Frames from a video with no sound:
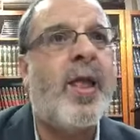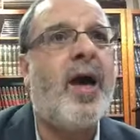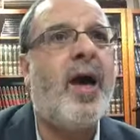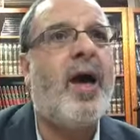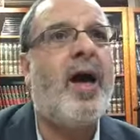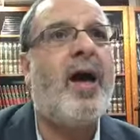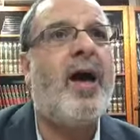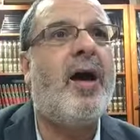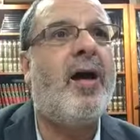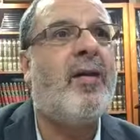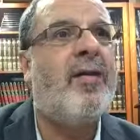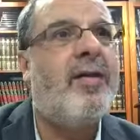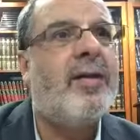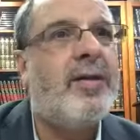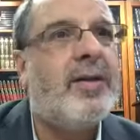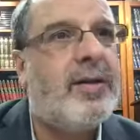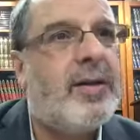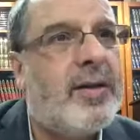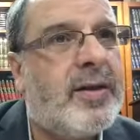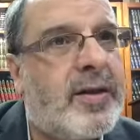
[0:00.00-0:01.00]
hein
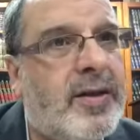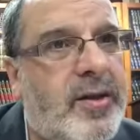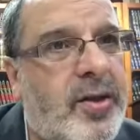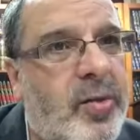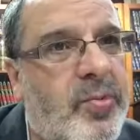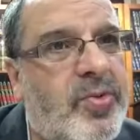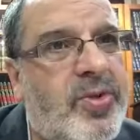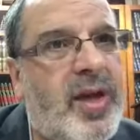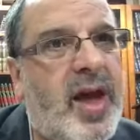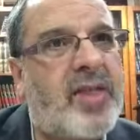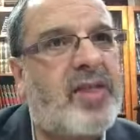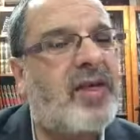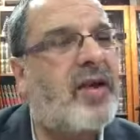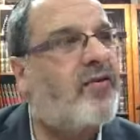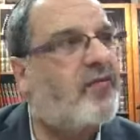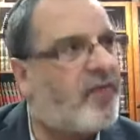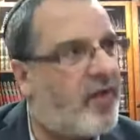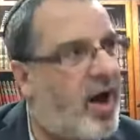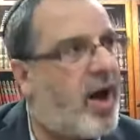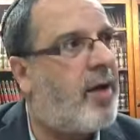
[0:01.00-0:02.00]
Comme ça, sa
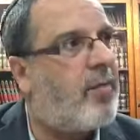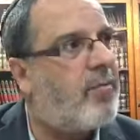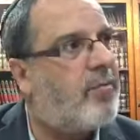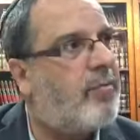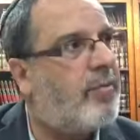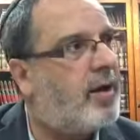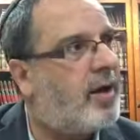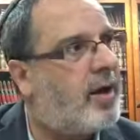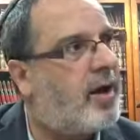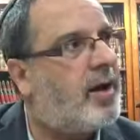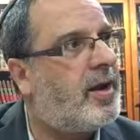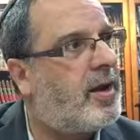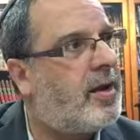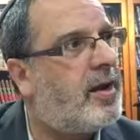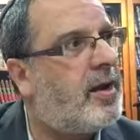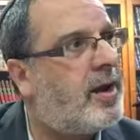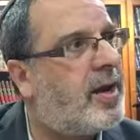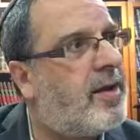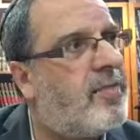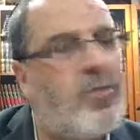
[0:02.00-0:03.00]
femme et
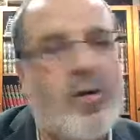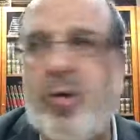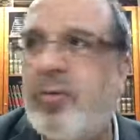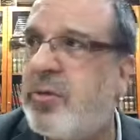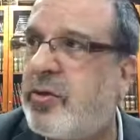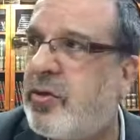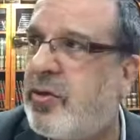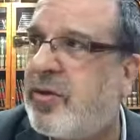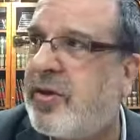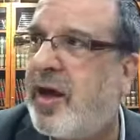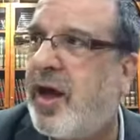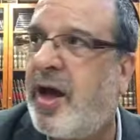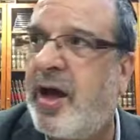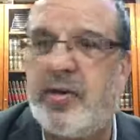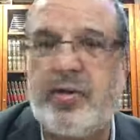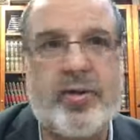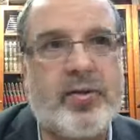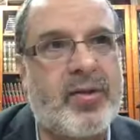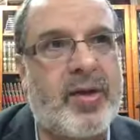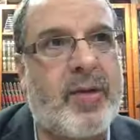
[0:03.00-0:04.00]
les, membres de
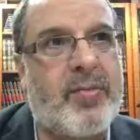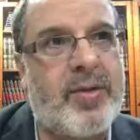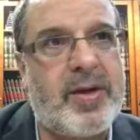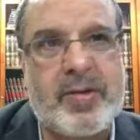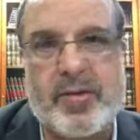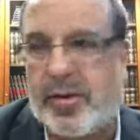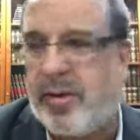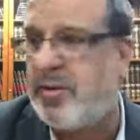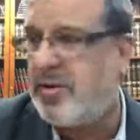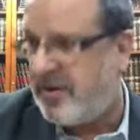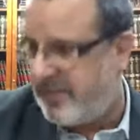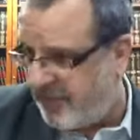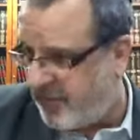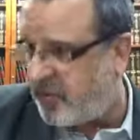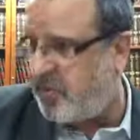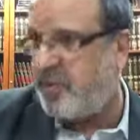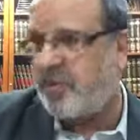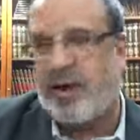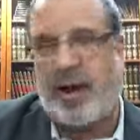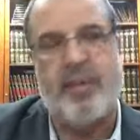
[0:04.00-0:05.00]
sa de sa maison, ils
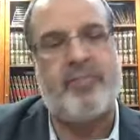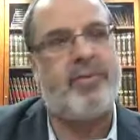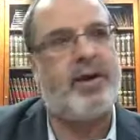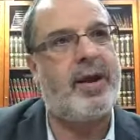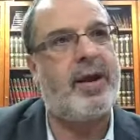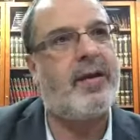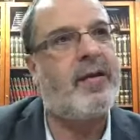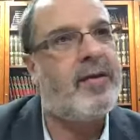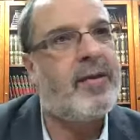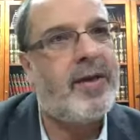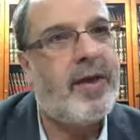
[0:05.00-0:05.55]
vont le calmer,